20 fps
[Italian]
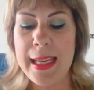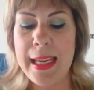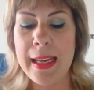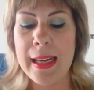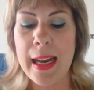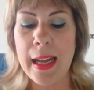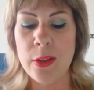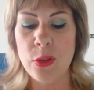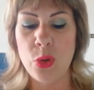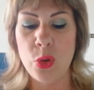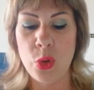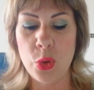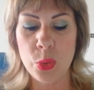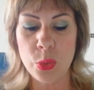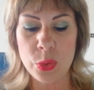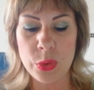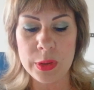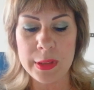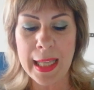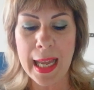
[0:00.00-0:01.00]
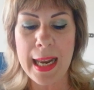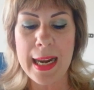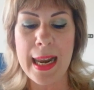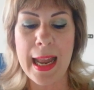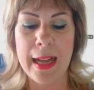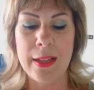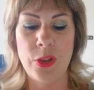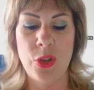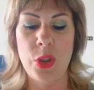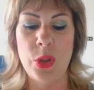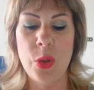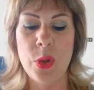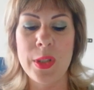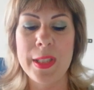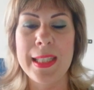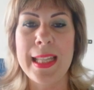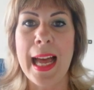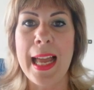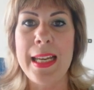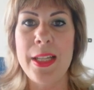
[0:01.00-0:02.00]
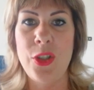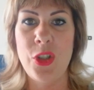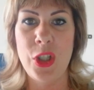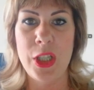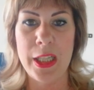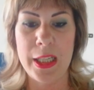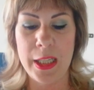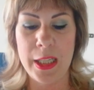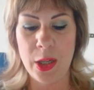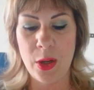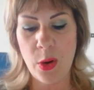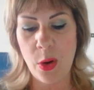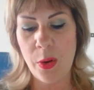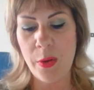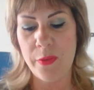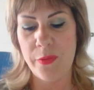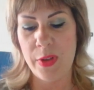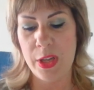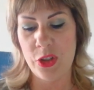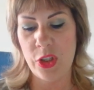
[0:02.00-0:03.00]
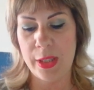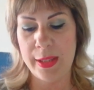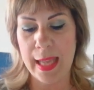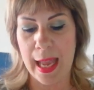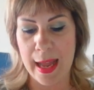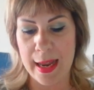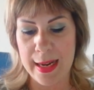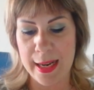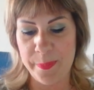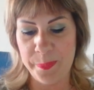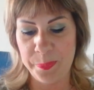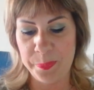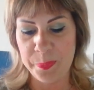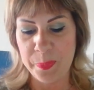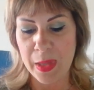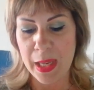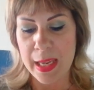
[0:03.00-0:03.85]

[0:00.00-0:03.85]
in aggiunta all'acido salicilico vegetale